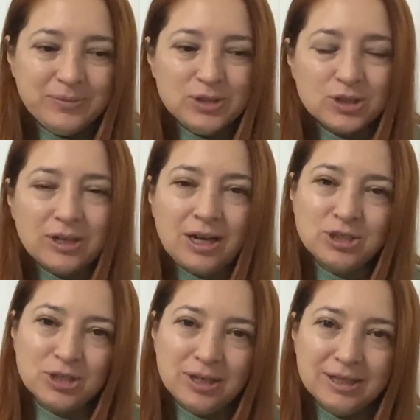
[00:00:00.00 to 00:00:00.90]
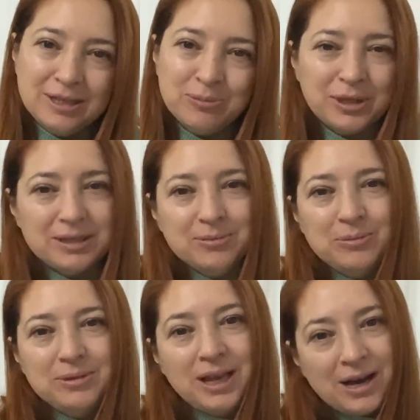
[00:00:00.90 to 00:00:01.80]
İşte kaçlı alayım
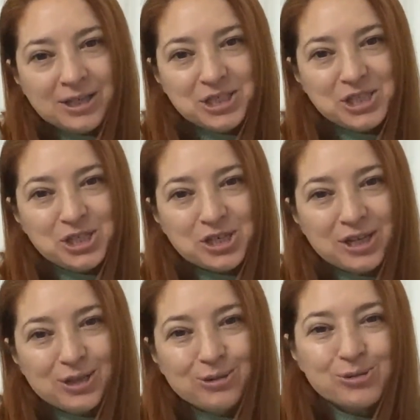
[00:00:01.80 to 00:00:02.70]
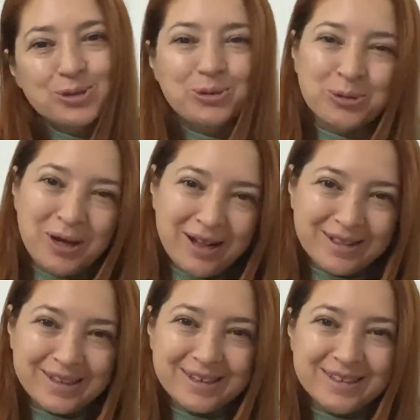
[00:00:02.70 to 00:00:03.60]
dedim. Ne hangisi işine geliyorsa onu
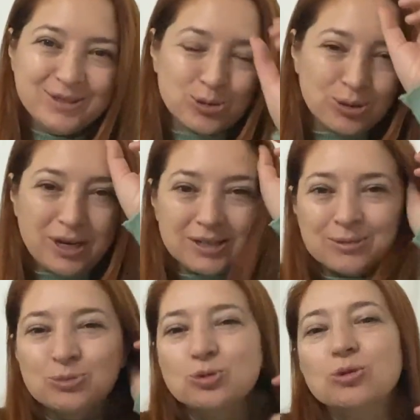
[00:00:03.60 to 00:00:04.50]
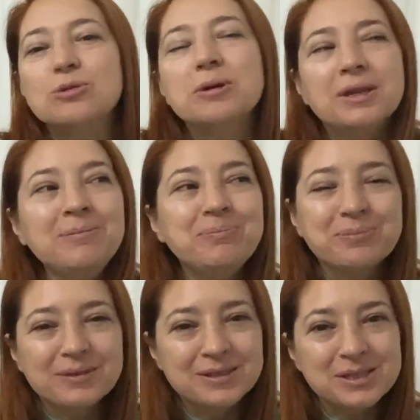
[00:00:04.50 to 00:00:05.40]
al dedi. Çok yardımcı oldu bana.
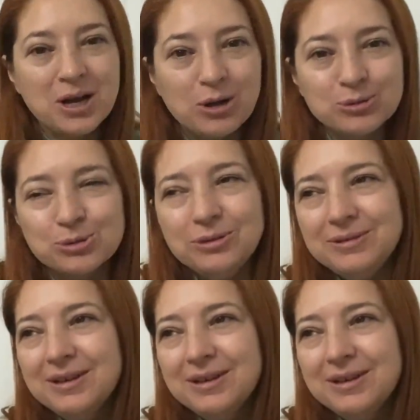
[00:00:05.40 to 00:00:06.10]
Sağ olsun.